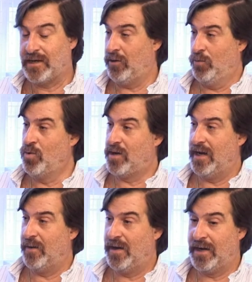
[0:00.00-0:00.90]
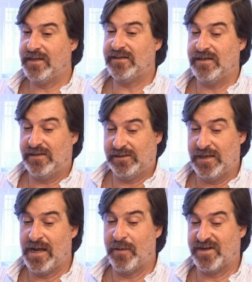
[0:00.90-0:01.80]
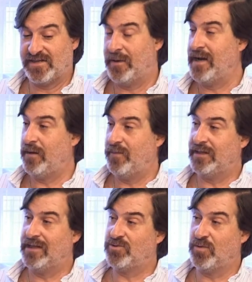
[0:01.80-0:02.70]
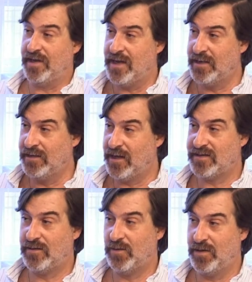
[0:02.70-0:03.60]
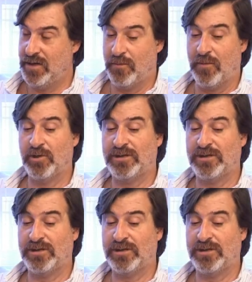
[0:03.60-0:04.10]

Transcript: que eduque en la manga y, tiene que preservar el capital de su cliente, que es el bovino. Por lo